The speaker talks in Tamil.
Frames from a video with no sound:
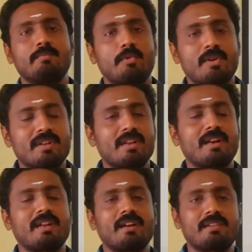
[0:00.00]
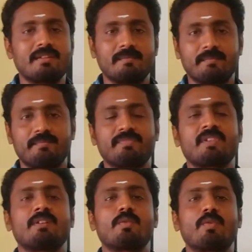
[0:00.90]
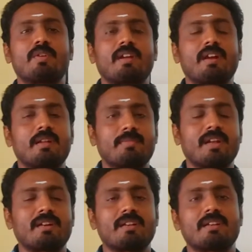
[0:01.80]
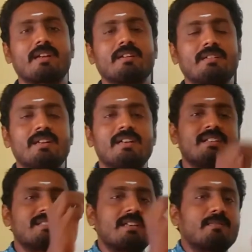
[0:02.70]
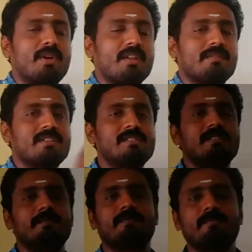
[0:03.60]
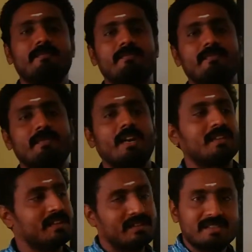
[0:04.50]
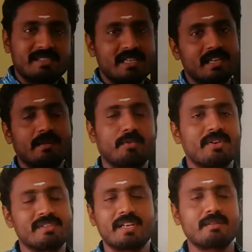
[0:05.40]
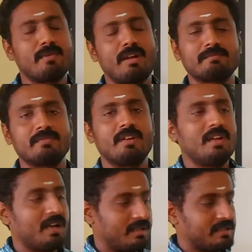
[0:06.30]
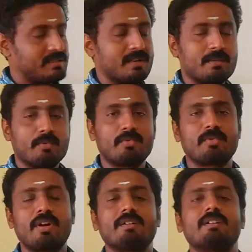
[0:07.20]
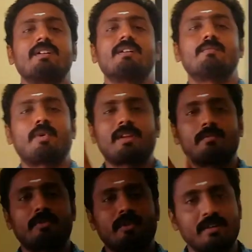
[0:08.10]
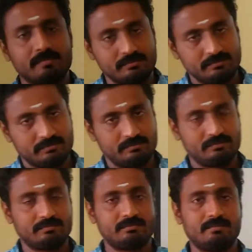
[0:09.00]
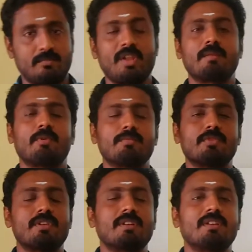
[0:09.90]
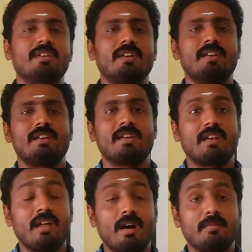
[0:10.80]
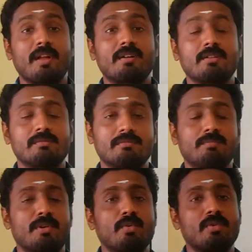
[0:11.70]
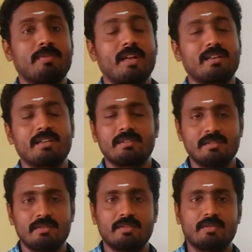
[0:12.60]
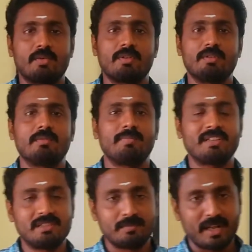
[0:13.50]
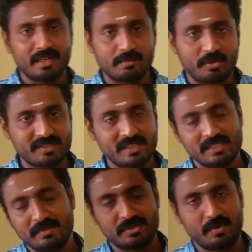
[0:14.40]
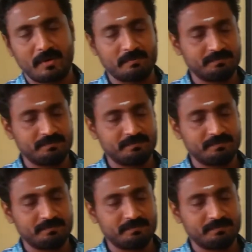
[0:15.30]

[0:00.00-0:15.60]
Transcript: போலங்கிறனை எடுத்து குட்டையான பிளான்ட்டில் இருக்கிற ஸ்டிக்மாவில் வச்சு அதிலிருந்து சீடெல்லாம் ப்ரொடியூஸ் ஆகிருக்குமா அந்த சீடை பூரா முளைக்க போட்டார் முளைக்க போடும்போது எல்லா பிளான்ட்டும் இப்போ நூறு பிளான்ட்டில் ஒரு பத்து பிளான்ட் ப்ரொடியூஸ் ஆகுதுன்னு வச்சுக்கோங்க